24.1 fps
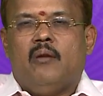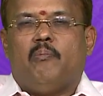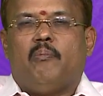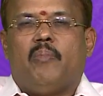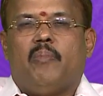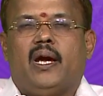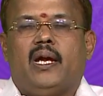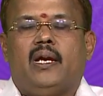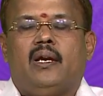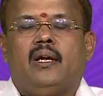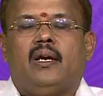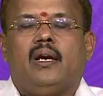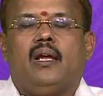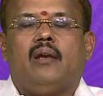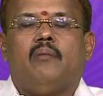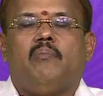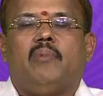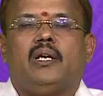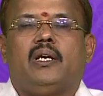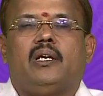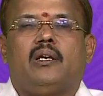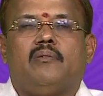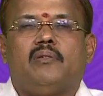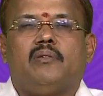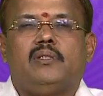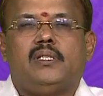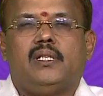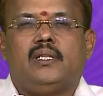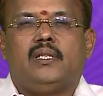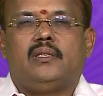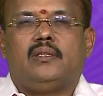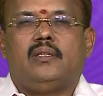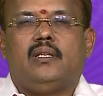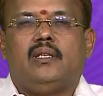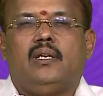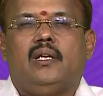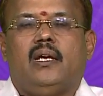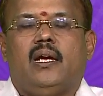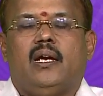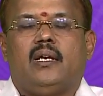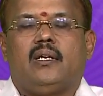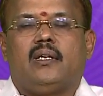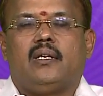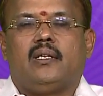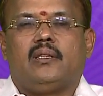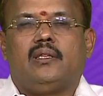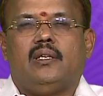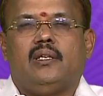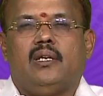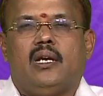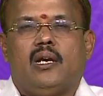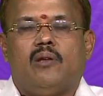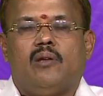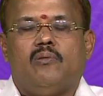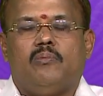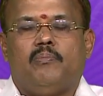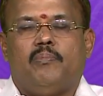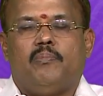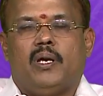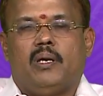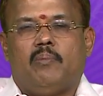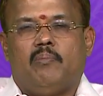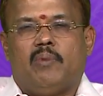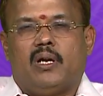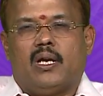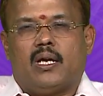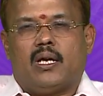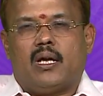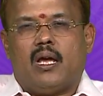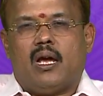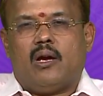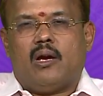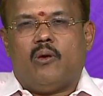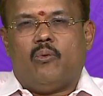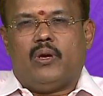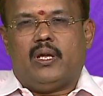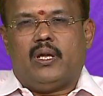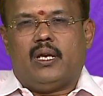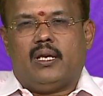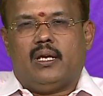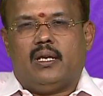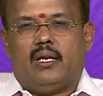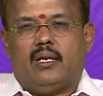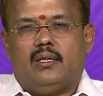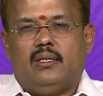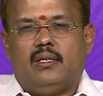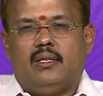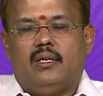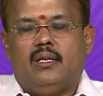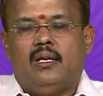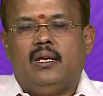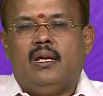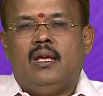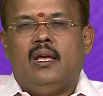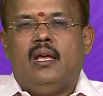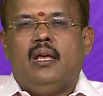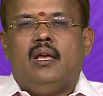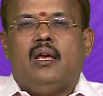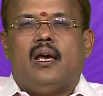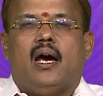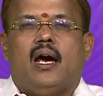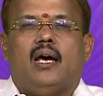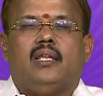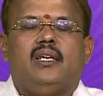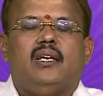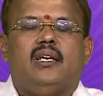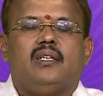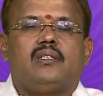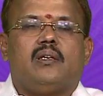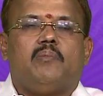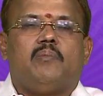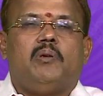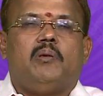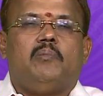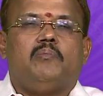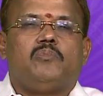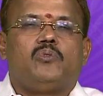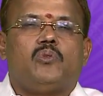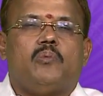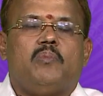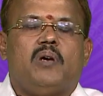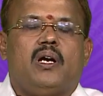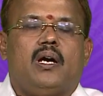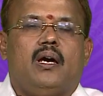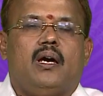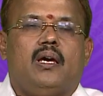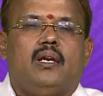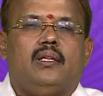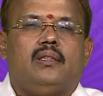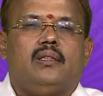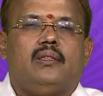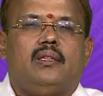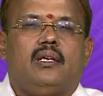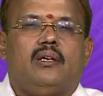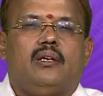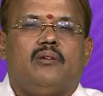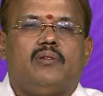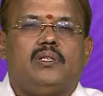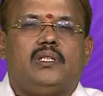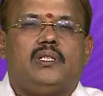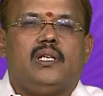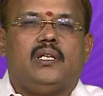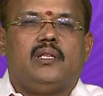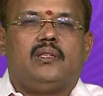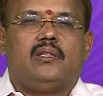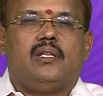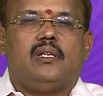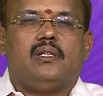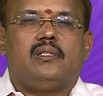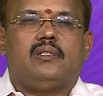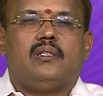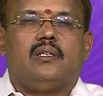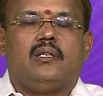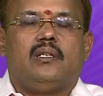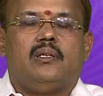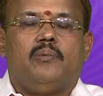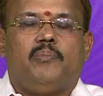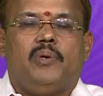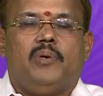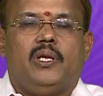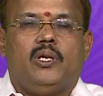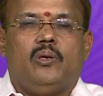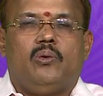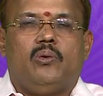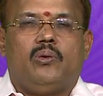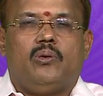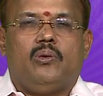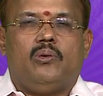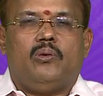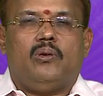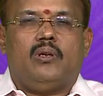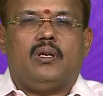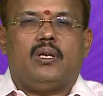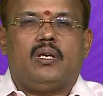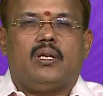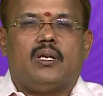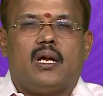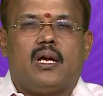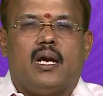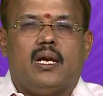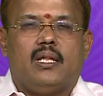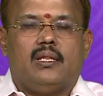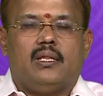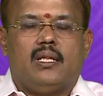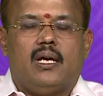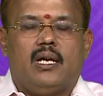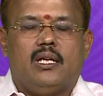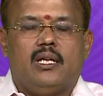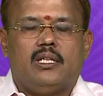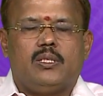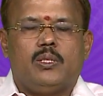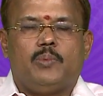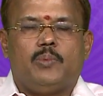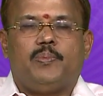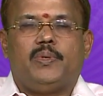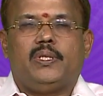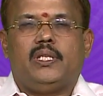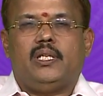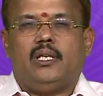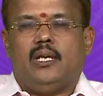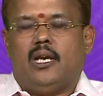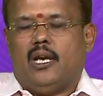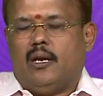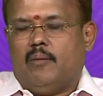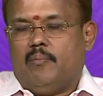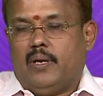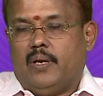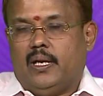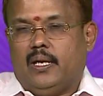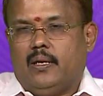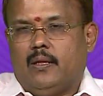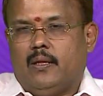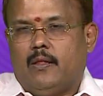பயணங்கள் மற்ற விஷயத்தில் ஏற்றத்தின் அளவு பன்மடங்காக உயர்கிறது அதே சமயம் சுபகாரியத்திற்கு விஷயத்தில் சிறிது பெரியோர்களுடன் கலந்தாலோசிப்பது நன்மை